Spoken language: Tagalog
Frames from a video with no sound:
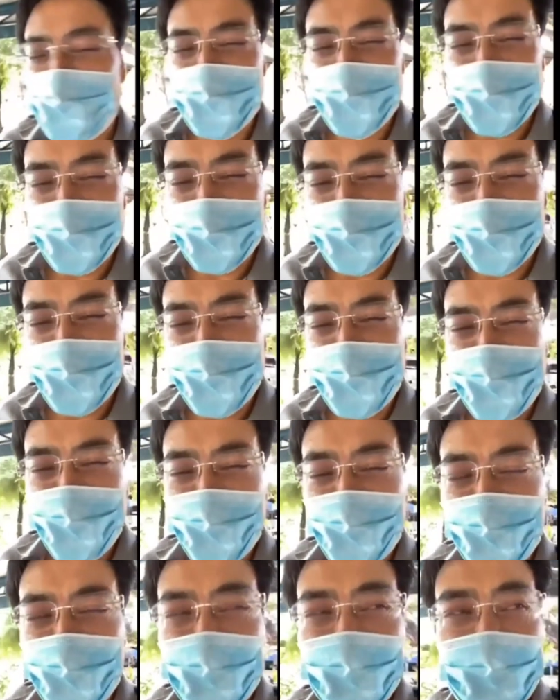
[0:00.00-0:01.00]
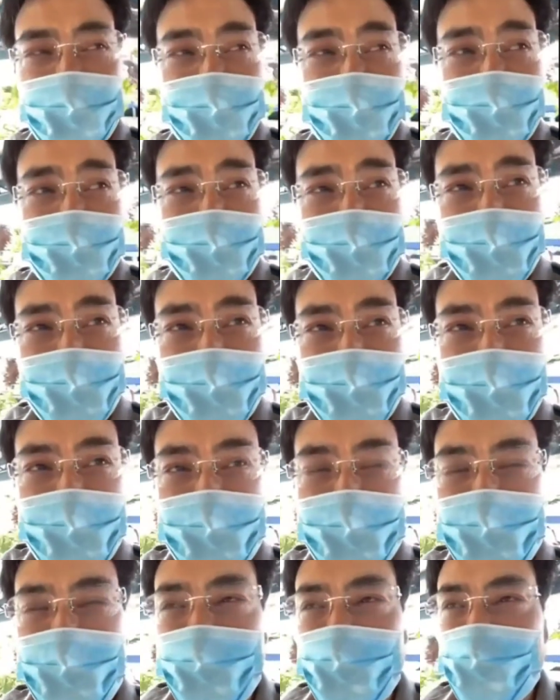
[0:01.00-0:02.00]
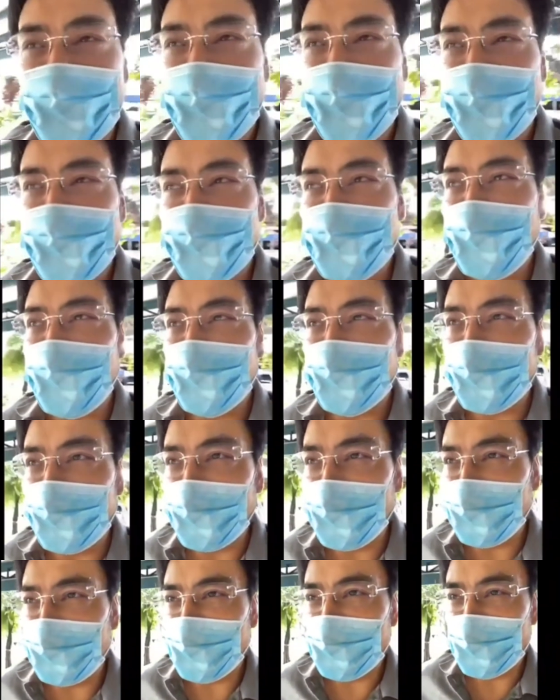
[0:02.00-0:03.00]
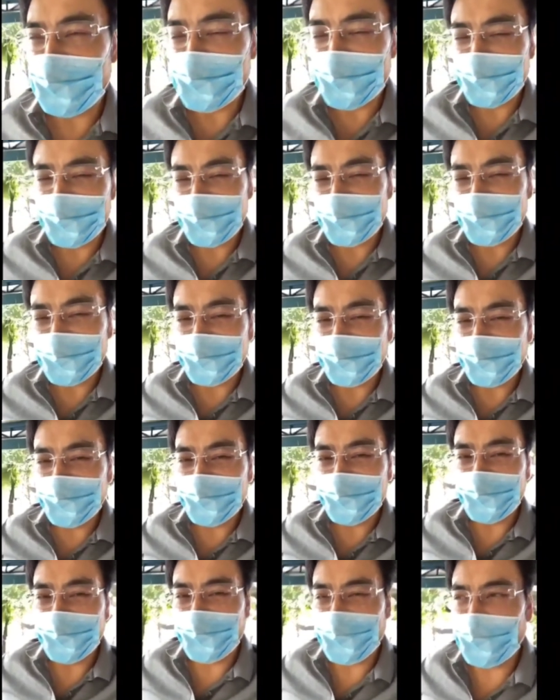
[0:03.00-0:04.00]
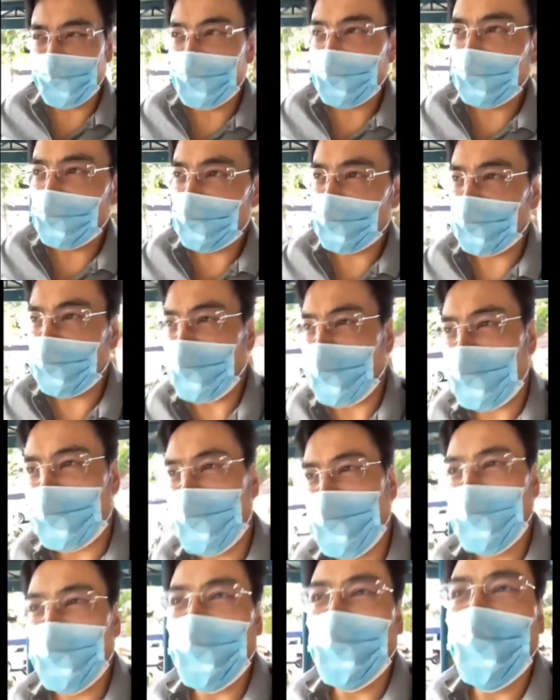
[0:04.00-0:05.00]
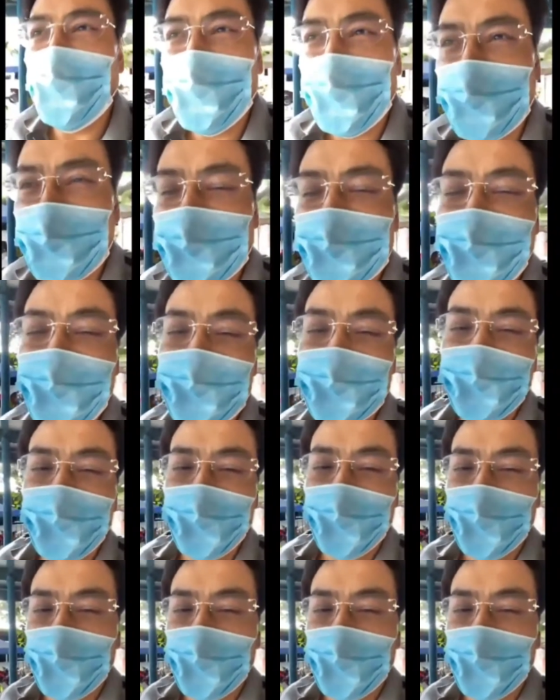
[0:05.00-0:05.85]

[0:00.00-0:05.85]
injection na ako. But at least by Saturday, tapos na yung injection ko. Importante, okay ang tatay